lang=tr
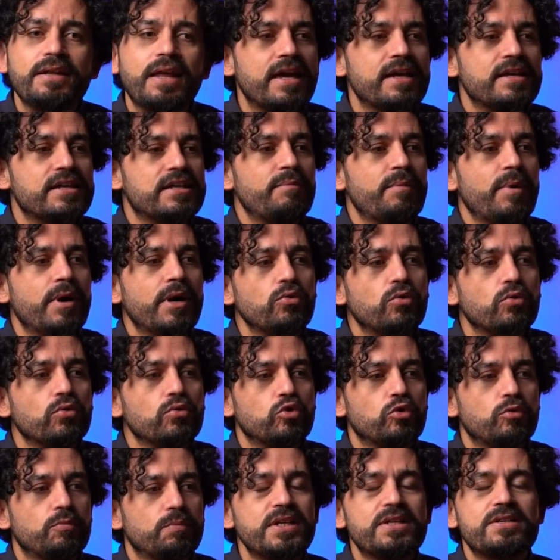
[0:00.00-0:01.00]
egemen
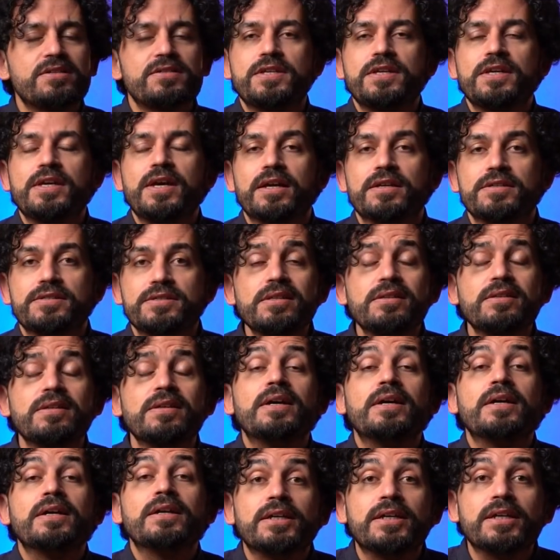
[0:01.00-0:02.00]
olduğu bir siyaset
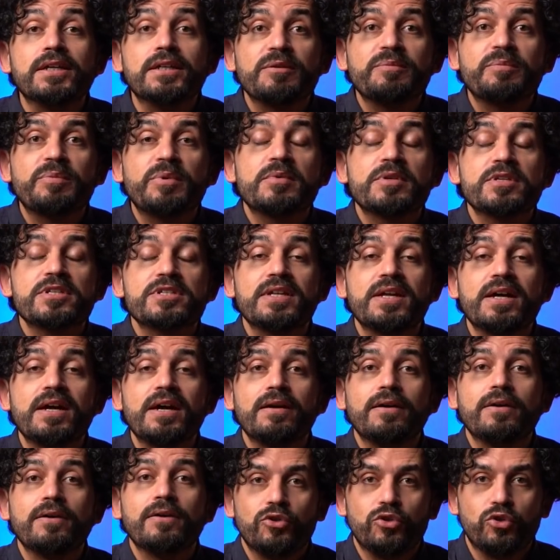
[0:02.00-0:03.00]
kitabımızda
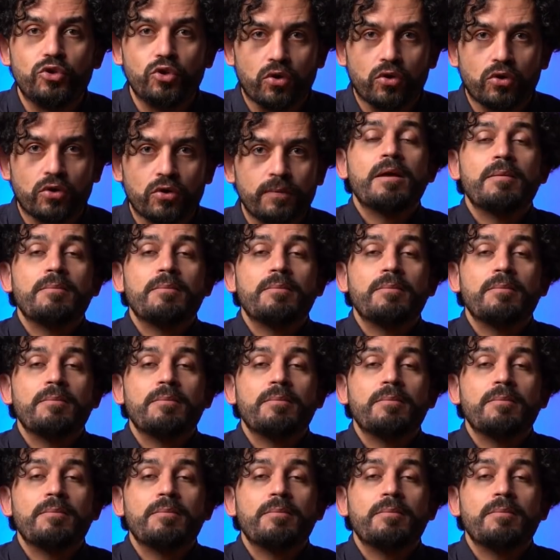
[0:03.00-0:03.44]
yok.